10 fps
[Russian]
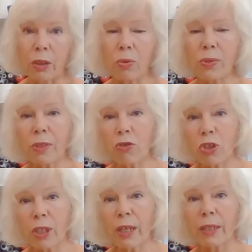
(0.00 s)
То есть
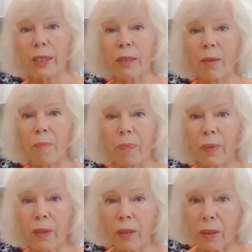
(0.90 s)
сочетание
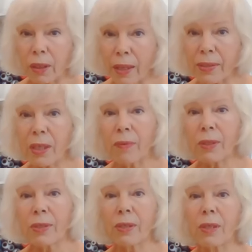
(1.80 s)
э,
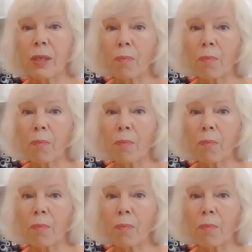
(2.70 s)
ластовицы,